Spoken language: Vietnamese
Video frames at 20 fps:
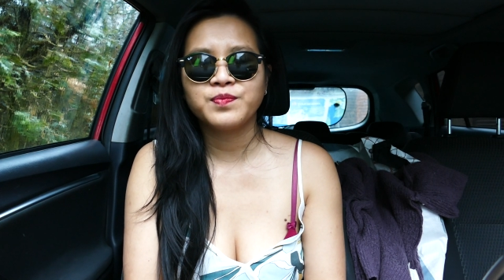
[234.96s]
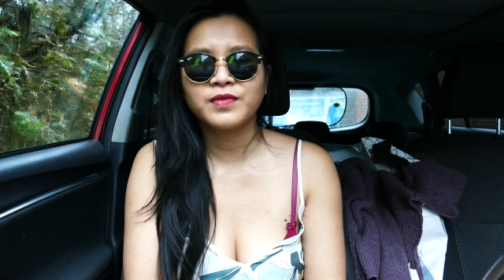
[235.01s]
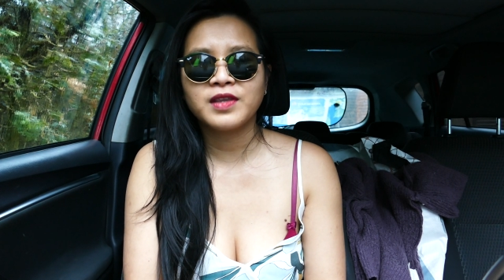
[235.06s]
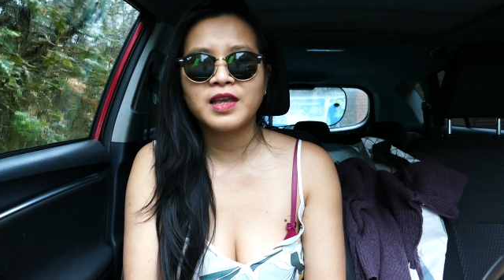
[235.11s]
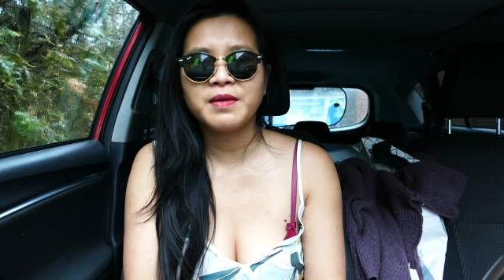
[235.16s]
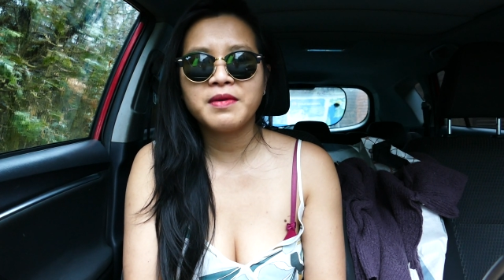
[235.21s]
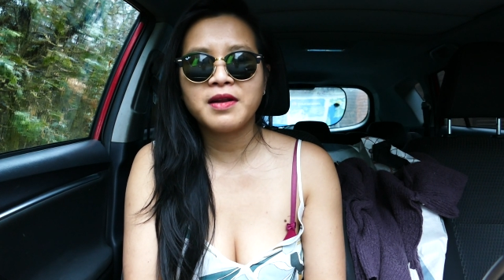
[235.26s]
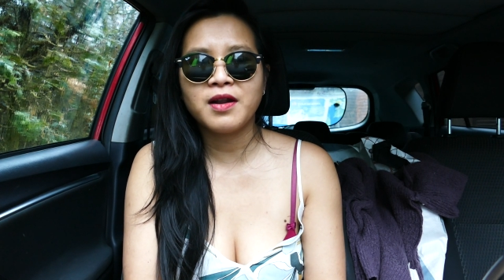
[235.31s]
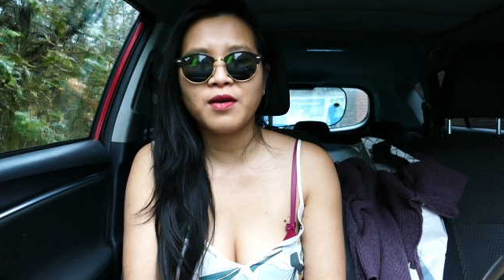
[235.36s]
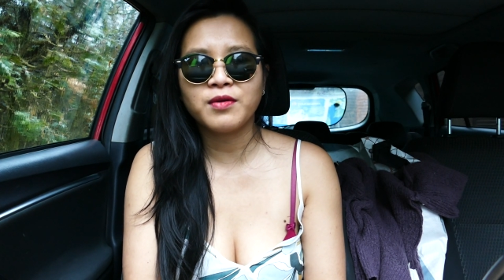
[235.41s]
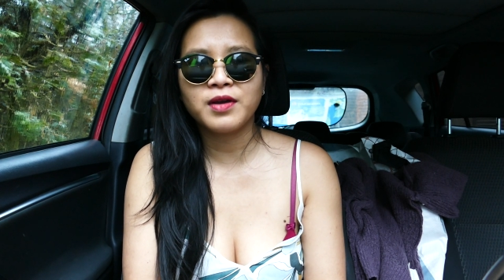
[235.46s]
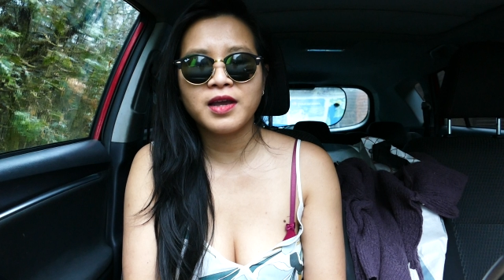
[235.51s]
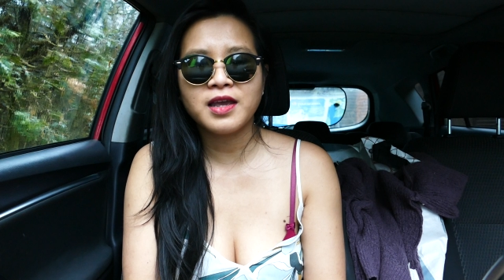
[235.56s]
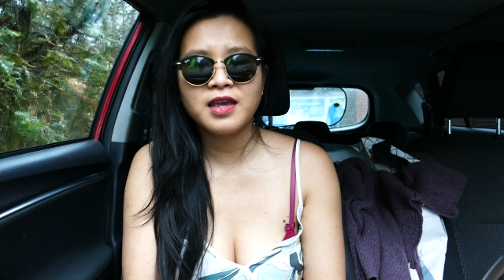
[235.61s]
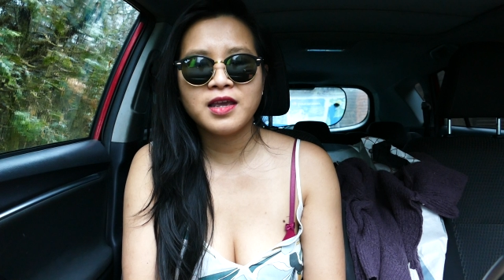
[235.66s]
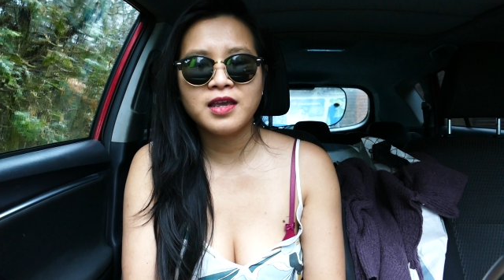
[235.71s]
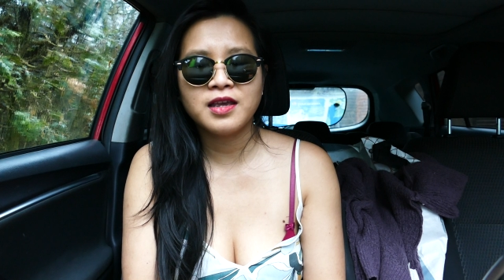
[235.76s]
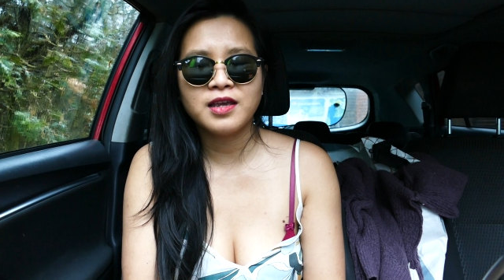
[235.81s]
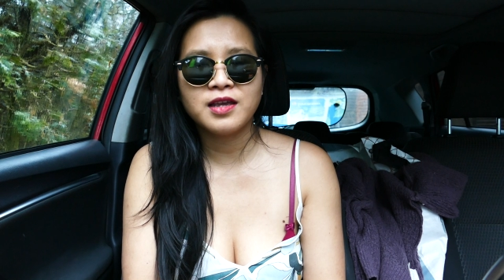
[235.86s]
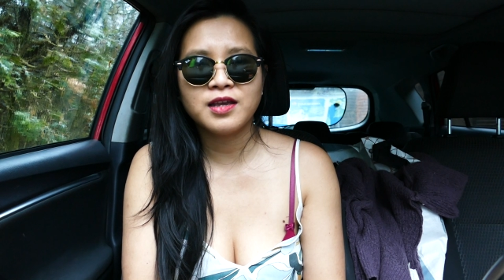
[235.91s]
Cái bắt đầu
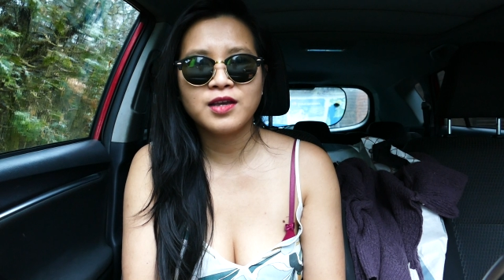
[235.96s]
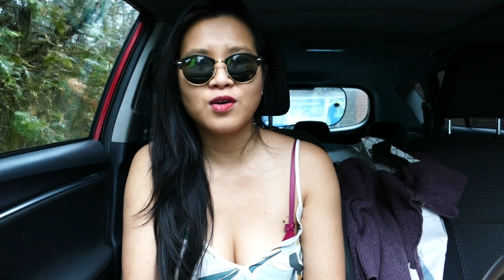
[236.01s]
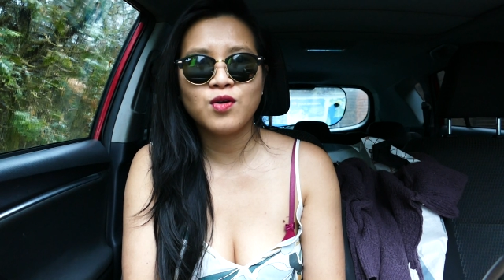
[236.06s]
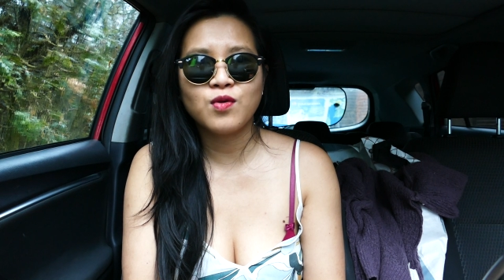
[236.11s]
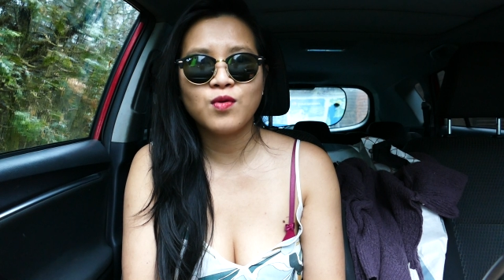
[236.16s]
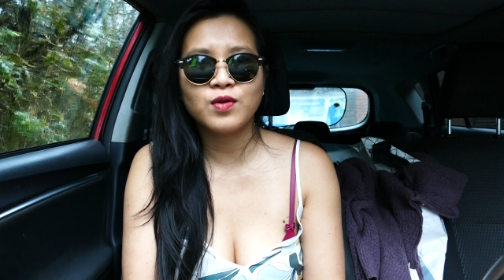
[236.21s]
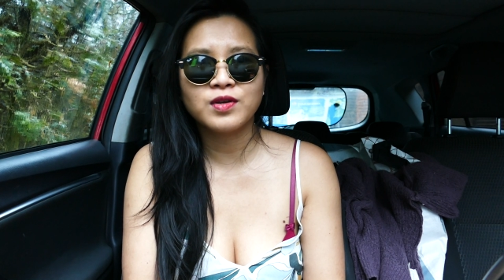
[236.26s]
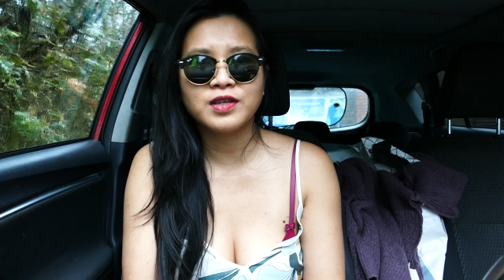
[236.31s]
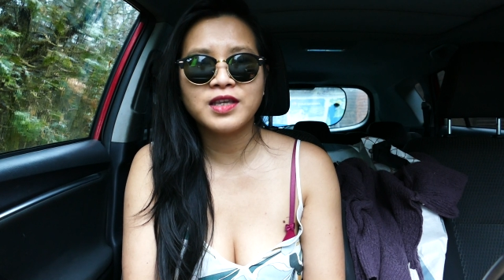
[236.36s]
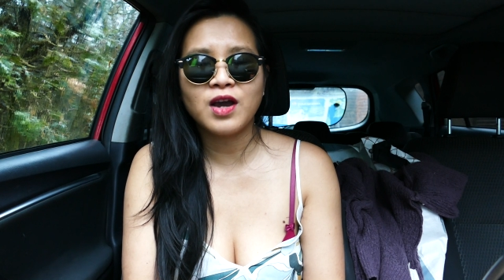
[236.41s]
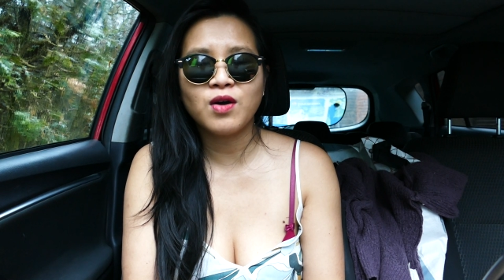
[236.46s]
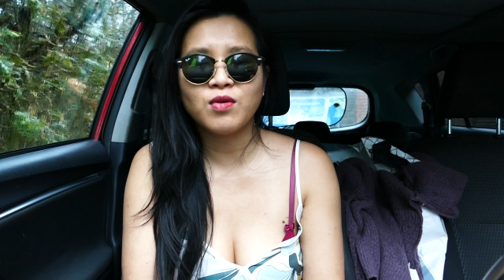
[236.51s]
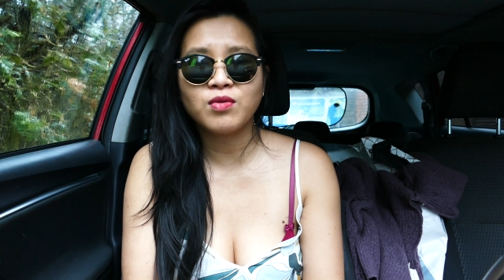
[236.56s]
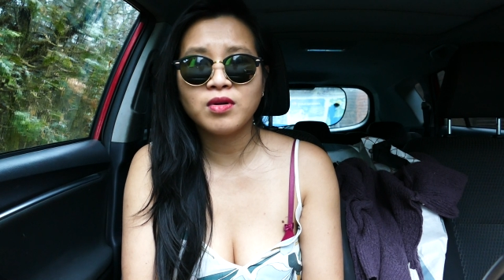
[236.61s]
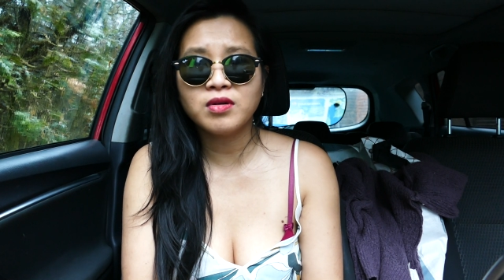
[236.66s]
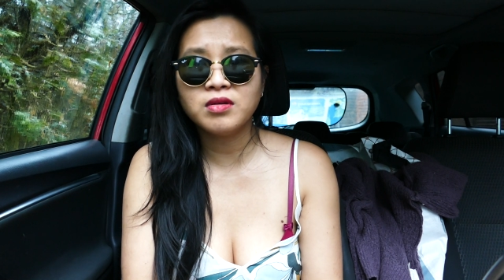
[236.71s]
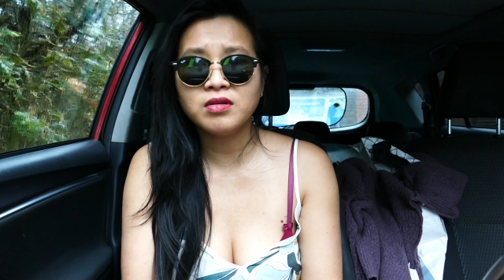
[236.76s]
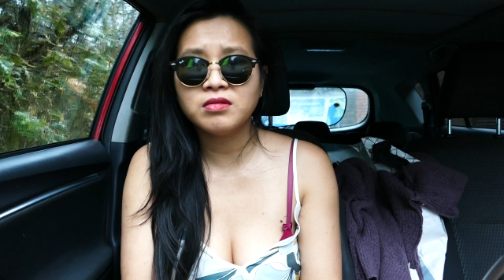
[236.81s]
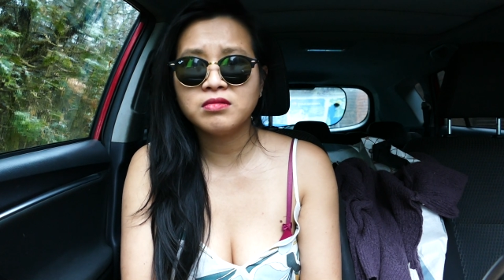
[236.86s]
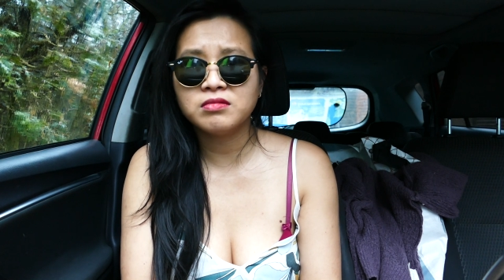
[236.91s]
cái cô con dâu
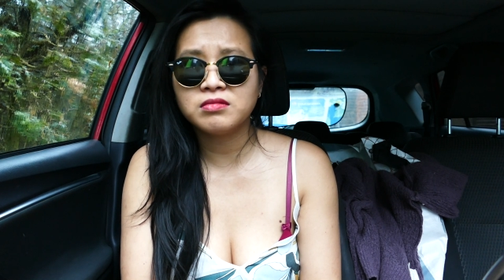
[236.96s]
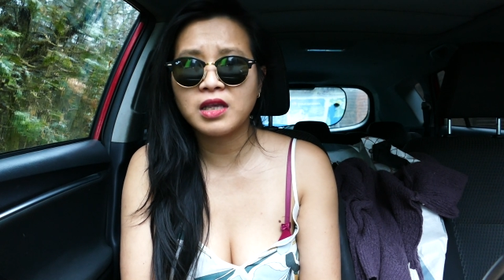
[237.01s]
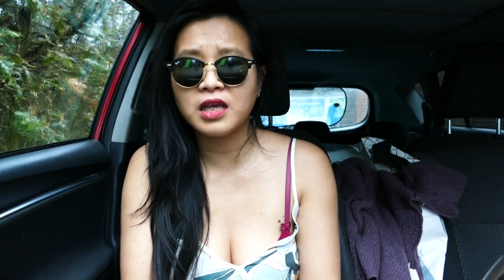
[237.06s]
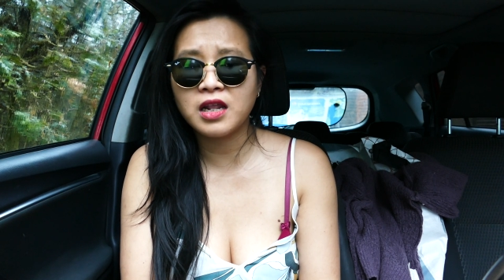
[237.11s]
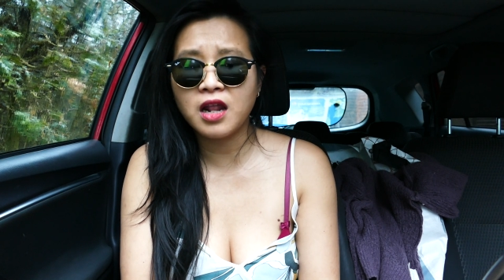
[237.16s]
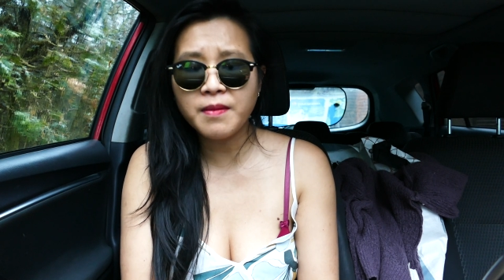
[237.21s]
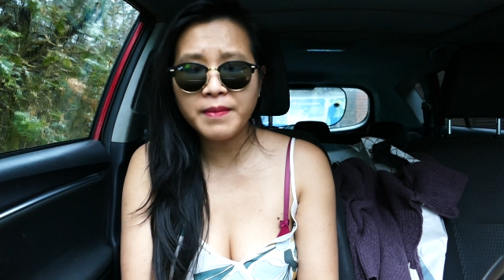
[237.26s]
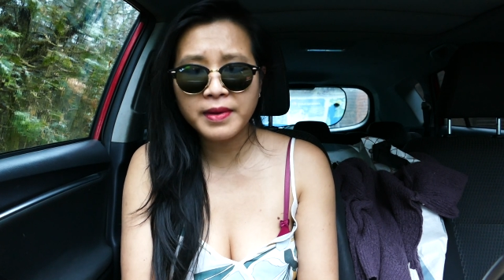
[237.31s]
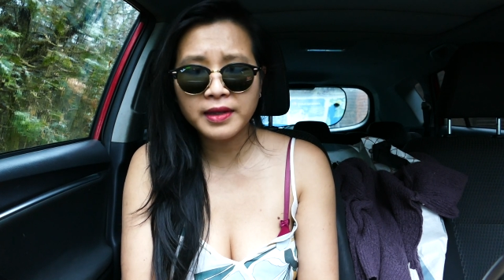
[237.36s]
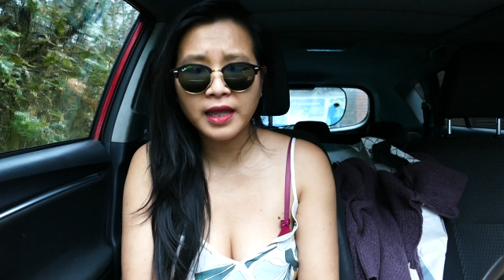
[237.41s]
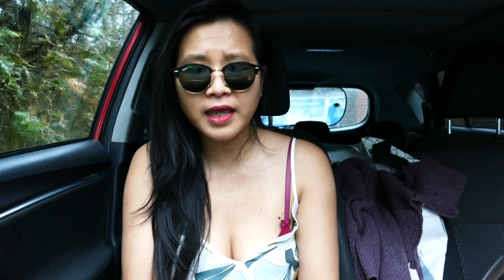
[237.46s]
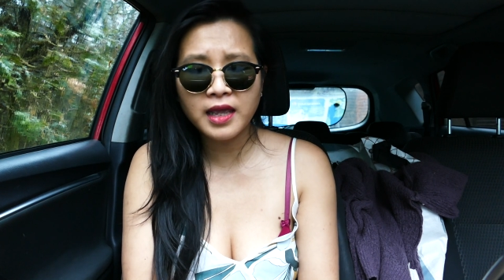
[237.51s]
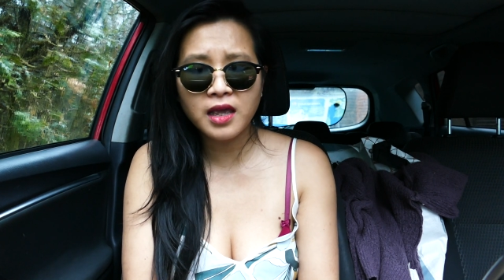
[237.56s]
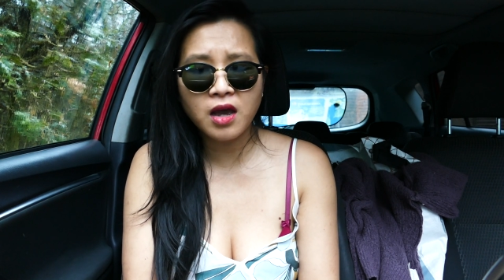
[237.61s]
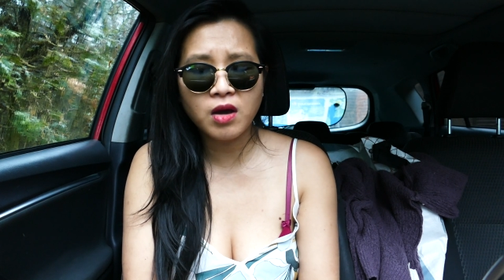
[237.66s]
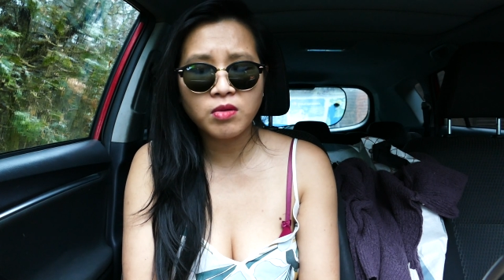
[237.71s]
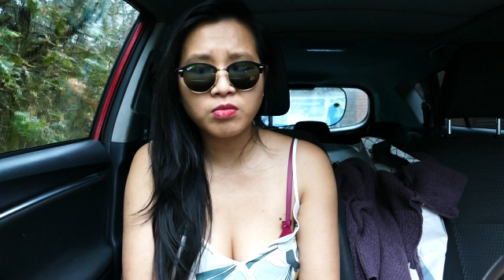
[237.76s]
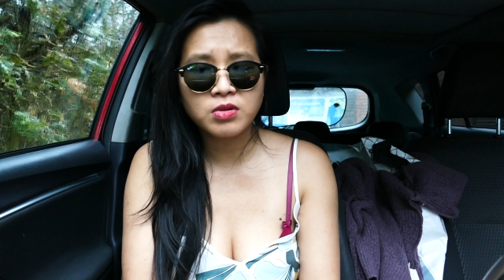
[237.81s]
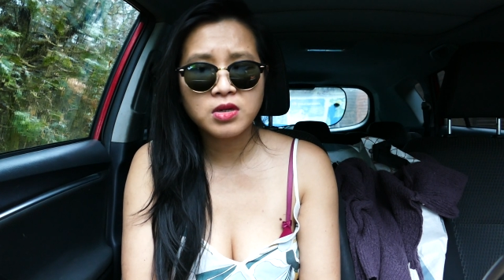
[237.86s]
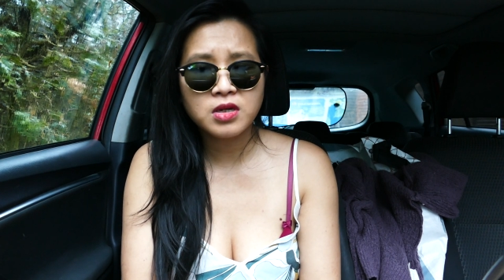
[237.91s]
nói: thì đó má thấy
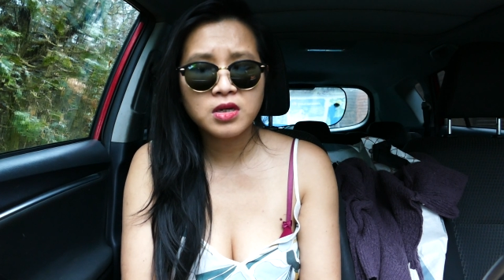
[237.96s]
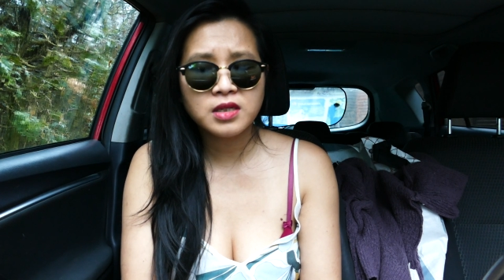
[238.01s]
không,